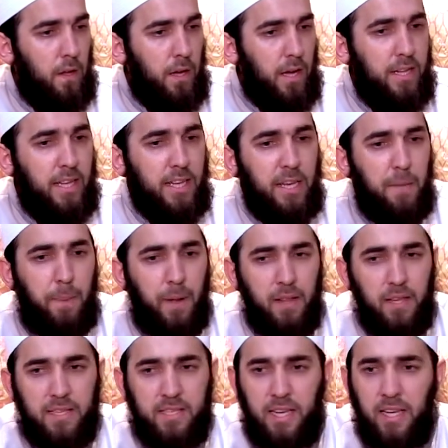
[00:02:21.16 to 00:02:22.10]
Это
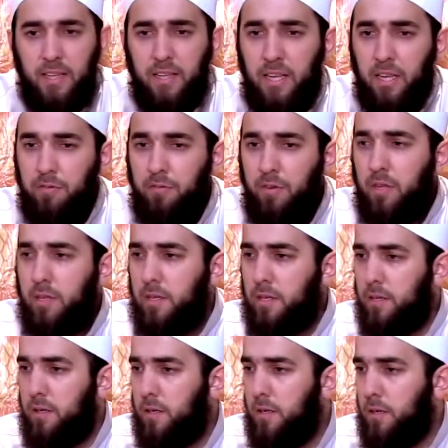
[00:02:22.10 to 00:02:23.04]
неполноценный вид
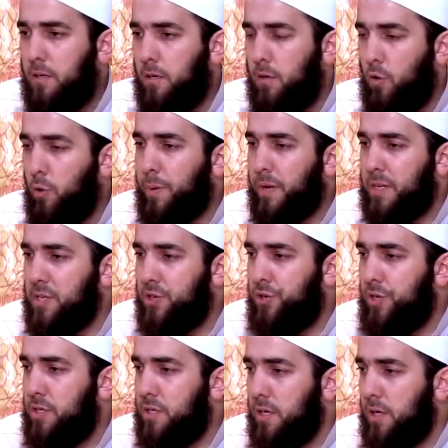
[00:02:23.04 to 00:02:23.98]
образа
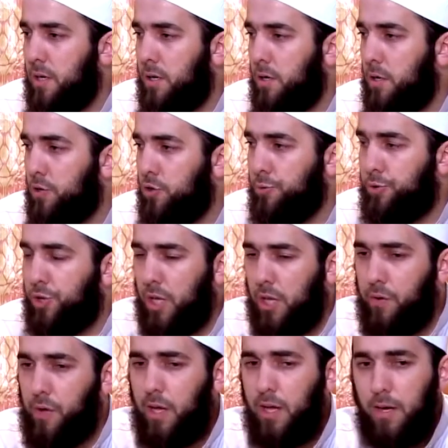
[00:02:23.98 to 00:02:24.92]
жизни, чтобы у
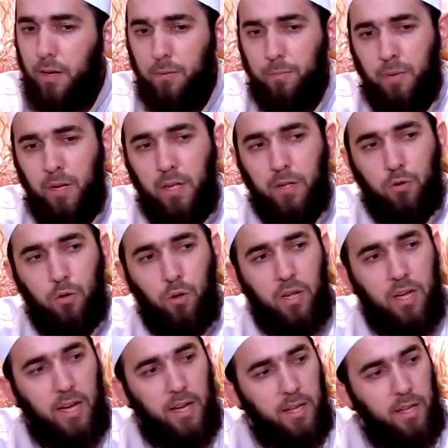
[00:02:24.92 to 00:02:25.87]
человека были
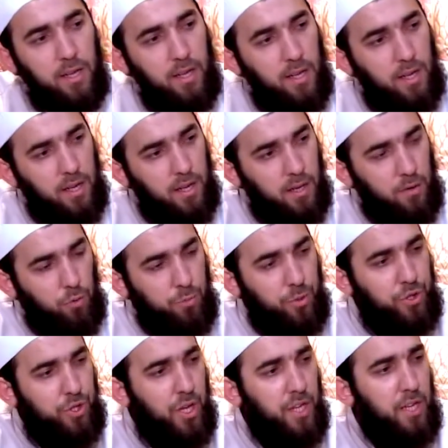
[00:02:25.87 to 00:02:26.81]
только
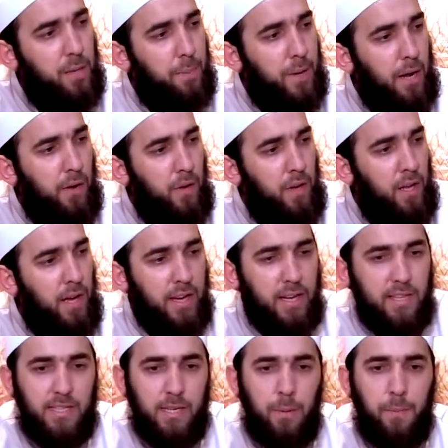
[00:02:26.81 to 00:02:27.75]
убеждения правильные, а
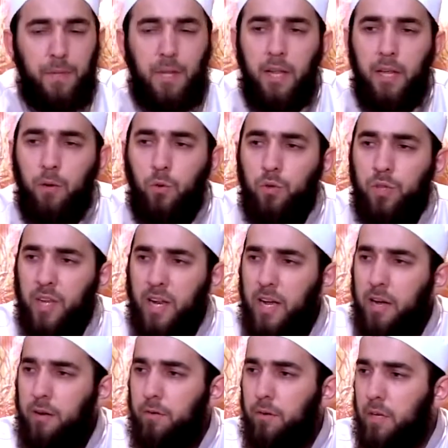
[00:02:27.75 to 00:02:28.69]
на самом деле его
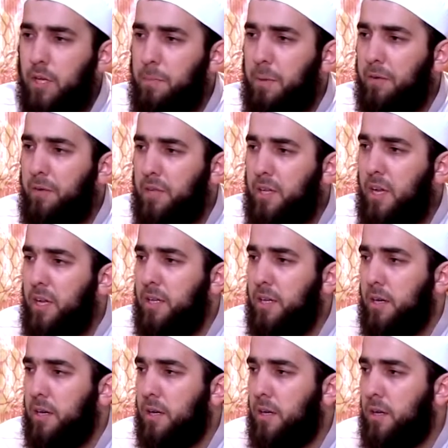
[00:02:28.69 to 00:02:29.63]
нрав и
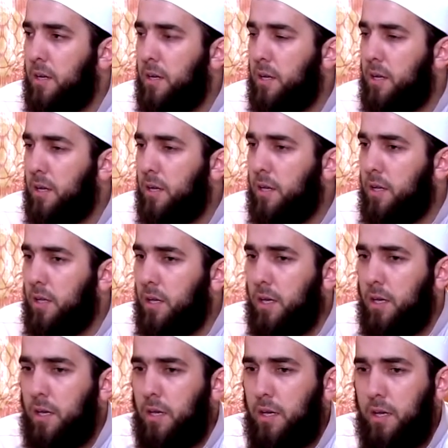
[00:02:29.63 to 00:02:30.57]
поведение
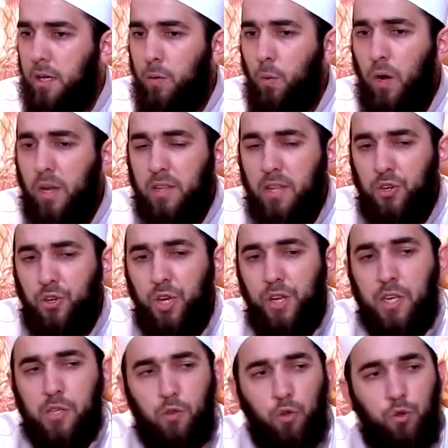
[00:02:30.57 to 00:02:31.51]
и его
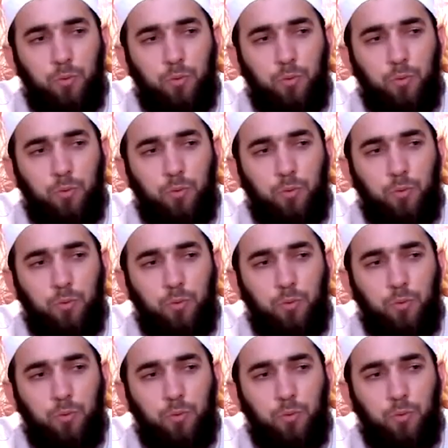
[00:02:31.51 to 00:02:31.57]
отношения с